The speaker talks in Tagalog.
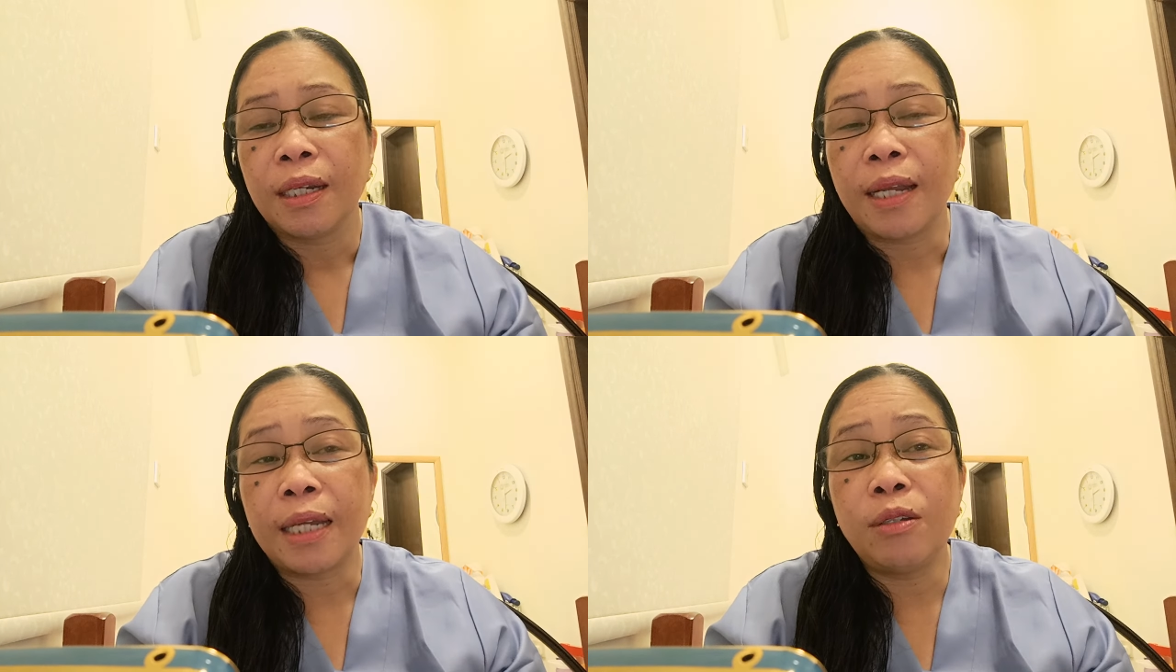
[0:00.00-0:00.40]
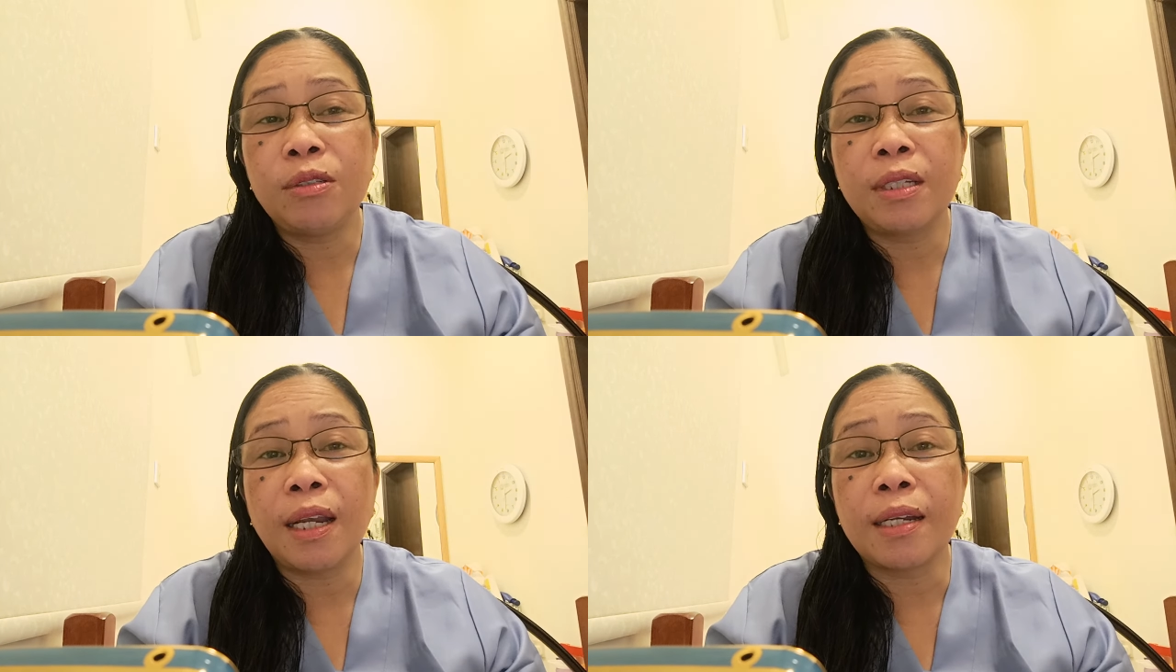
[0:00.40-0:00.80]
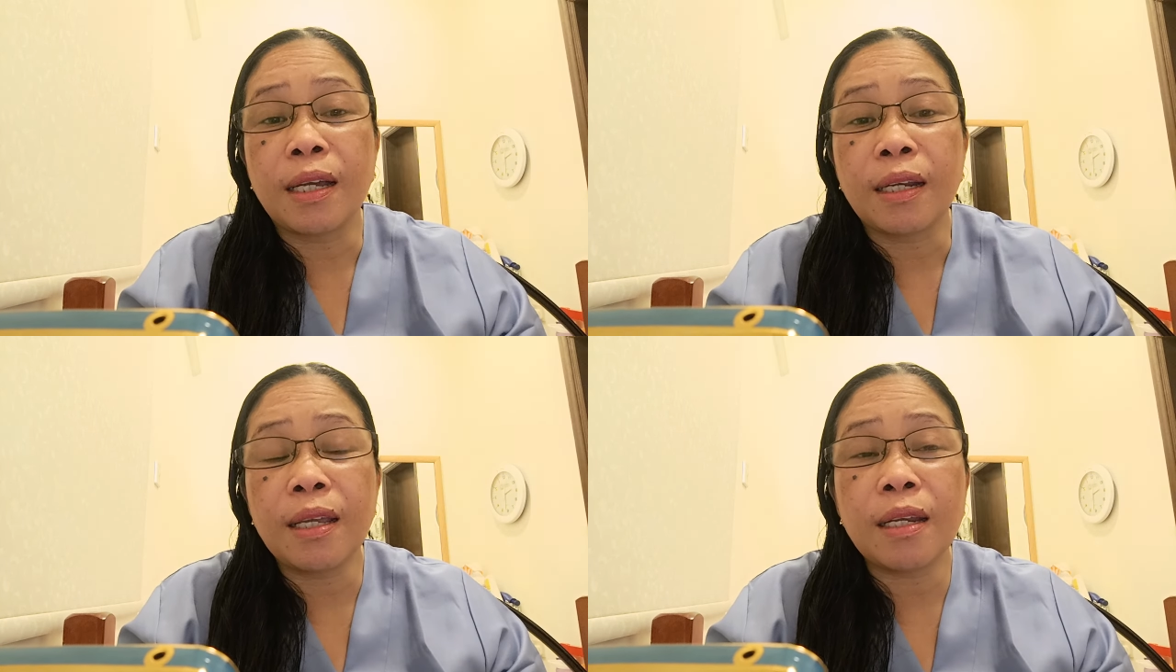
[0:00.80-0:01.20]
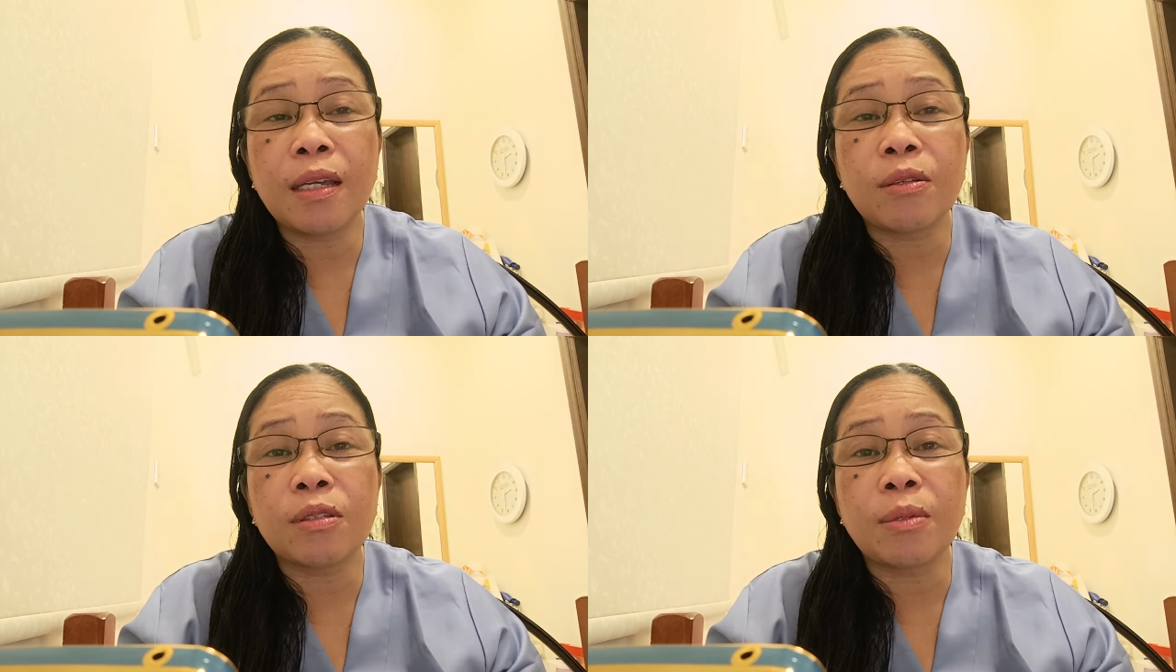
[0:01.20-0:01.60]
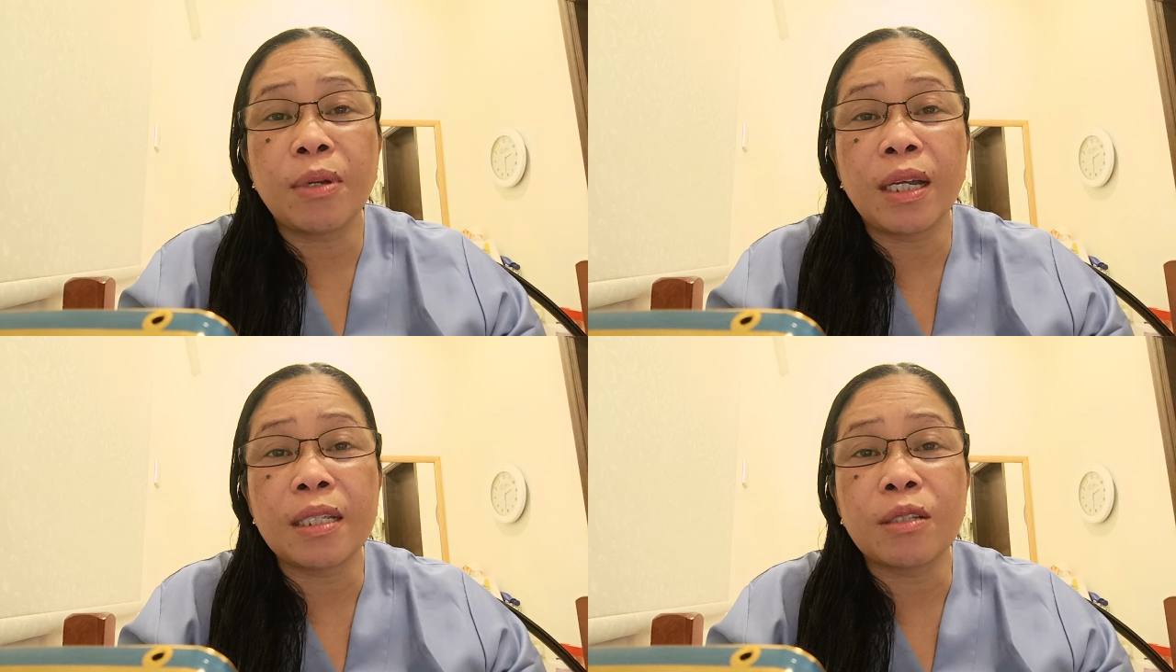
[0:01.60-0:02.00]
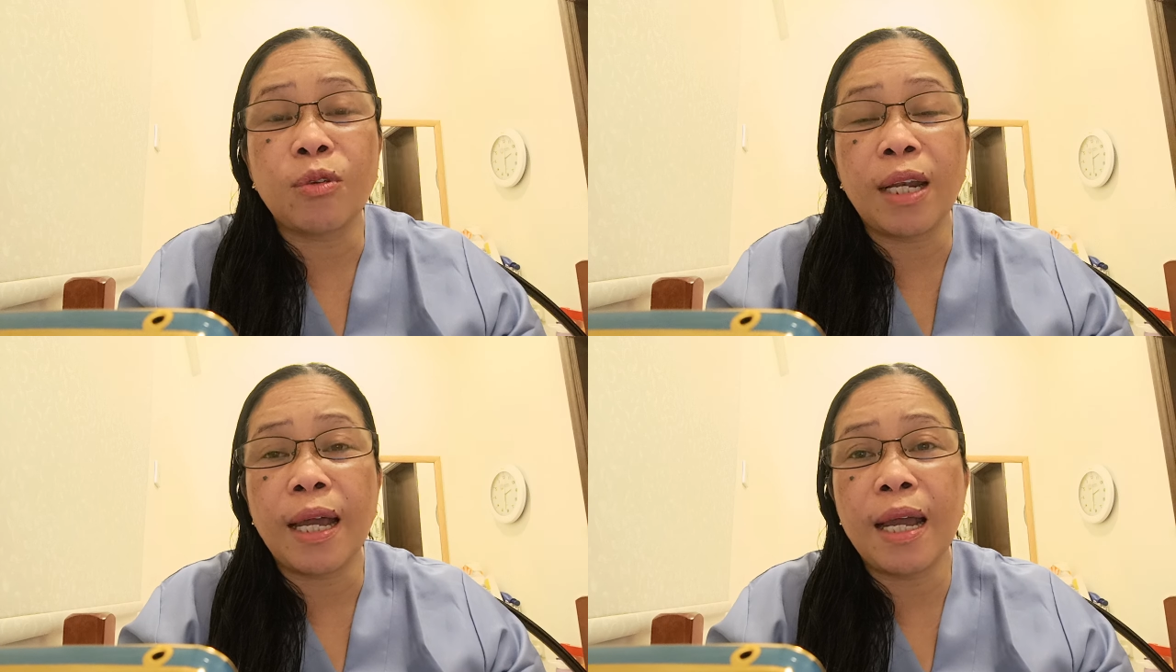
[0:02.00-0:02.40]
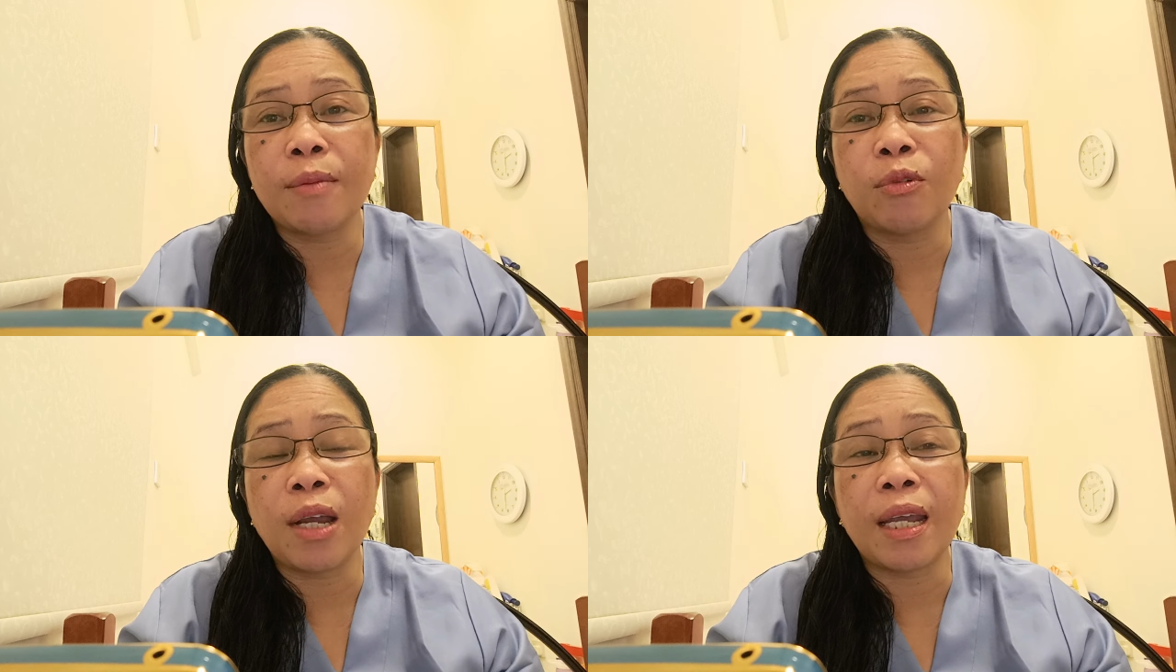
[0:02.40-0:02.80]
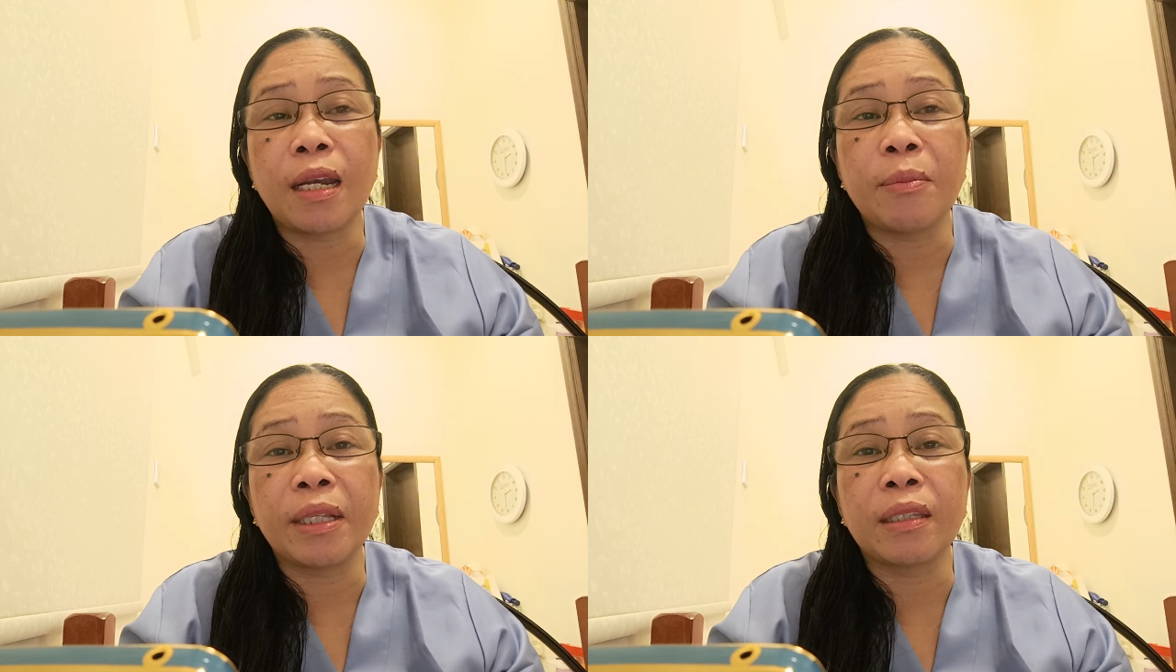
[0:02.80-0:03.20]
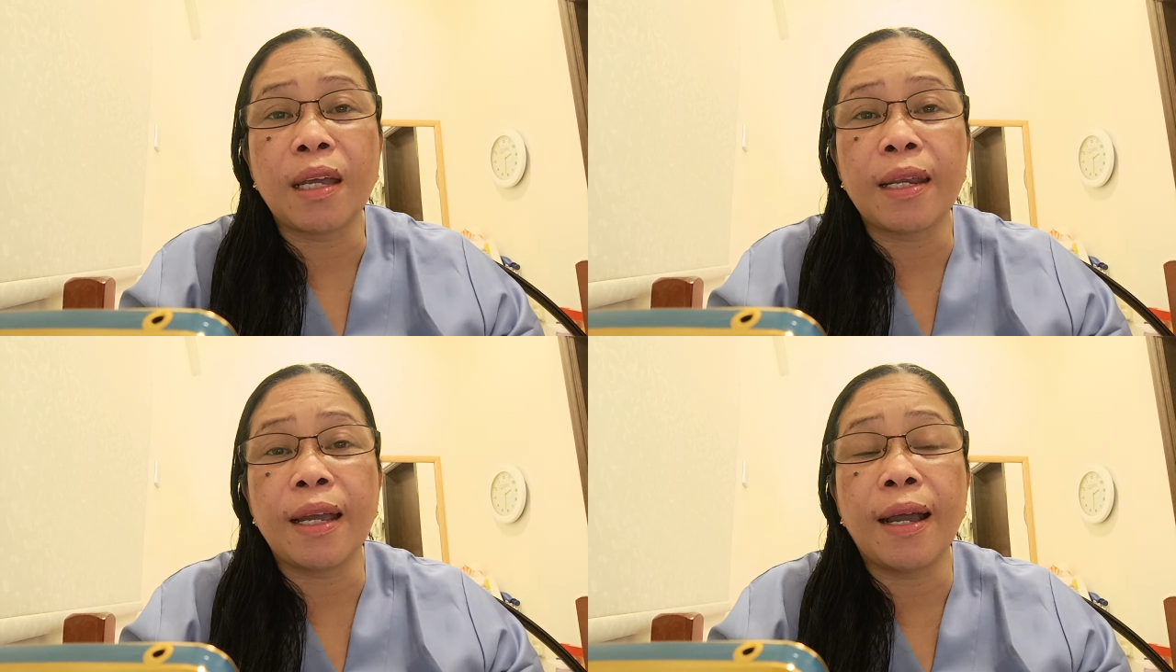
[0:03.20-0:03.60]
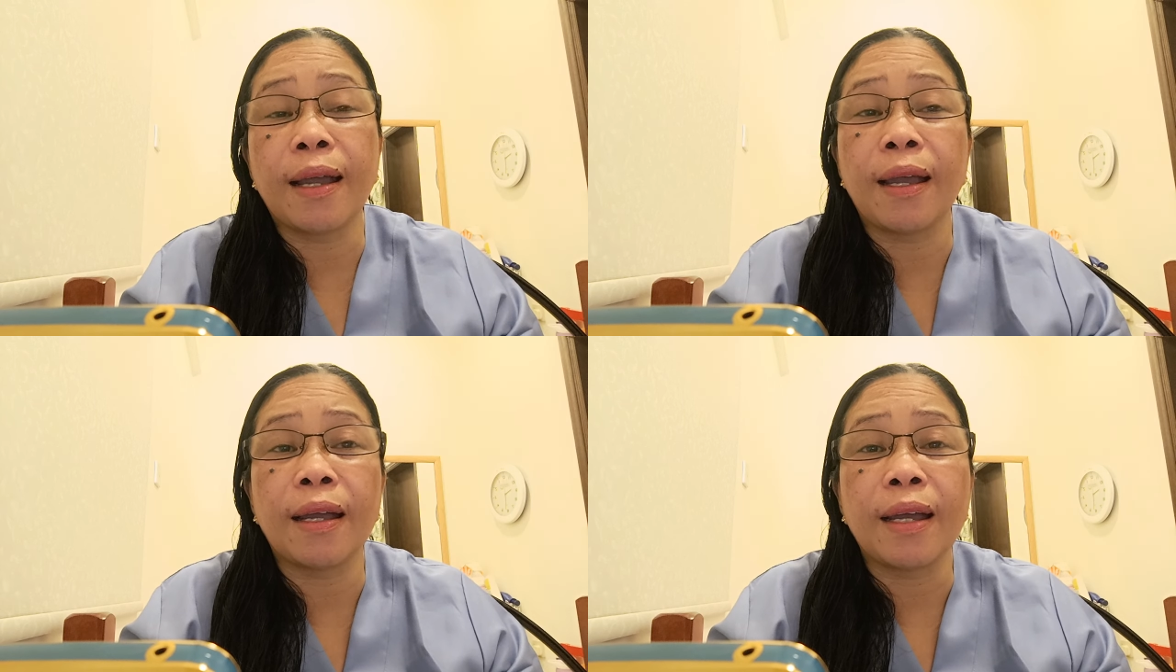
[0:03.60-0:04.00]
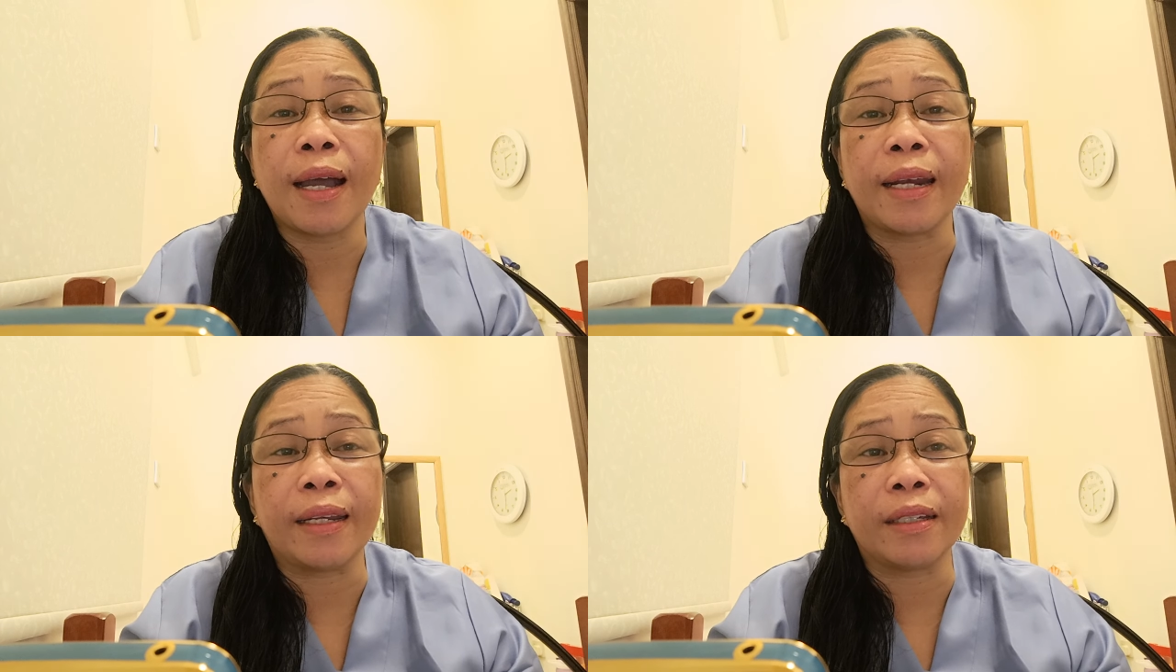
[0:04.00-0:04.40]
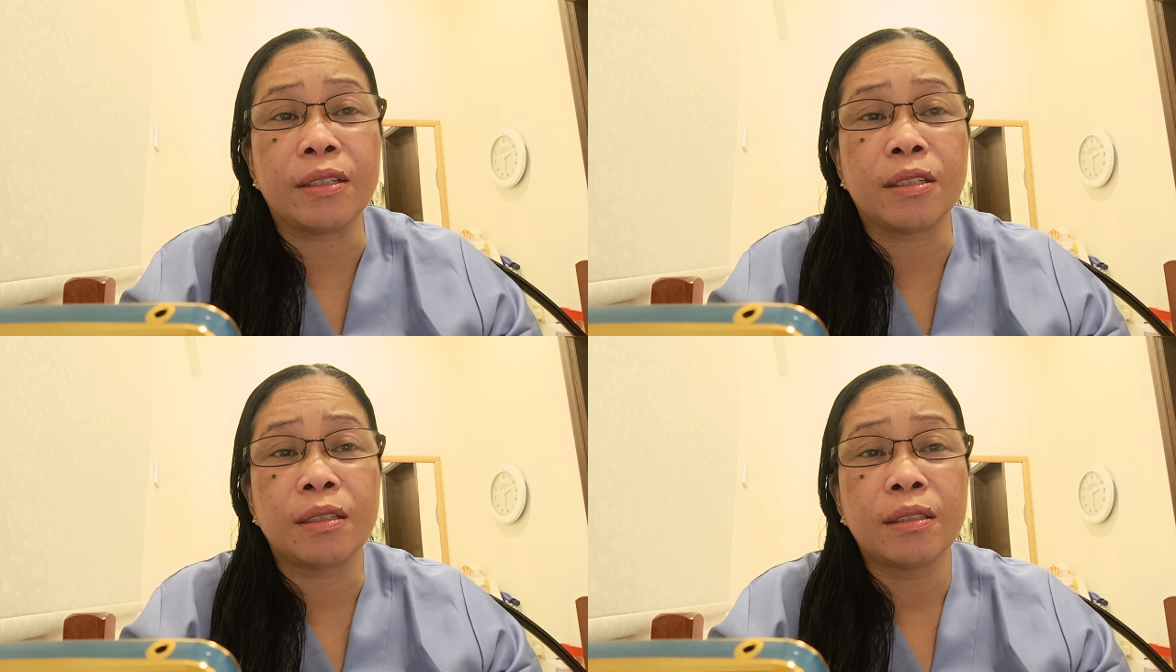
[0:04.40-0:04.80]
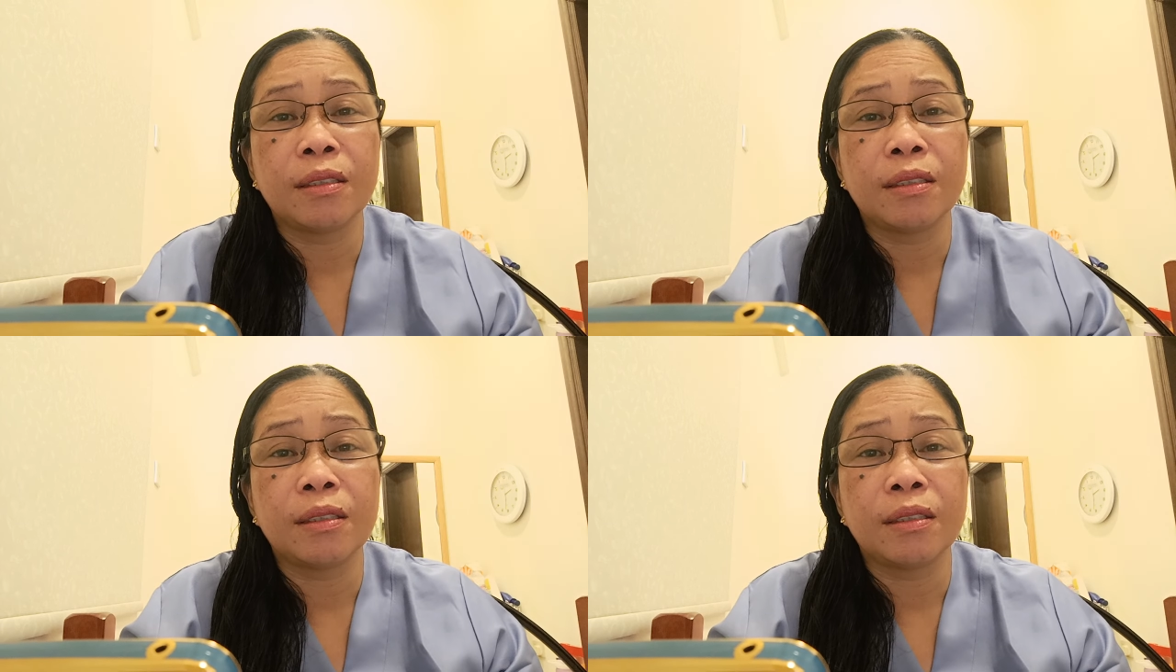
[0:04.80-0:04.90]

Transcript: Nandoon sila nang re-recruit sa mga eskwelahan mula elementarya hanggang college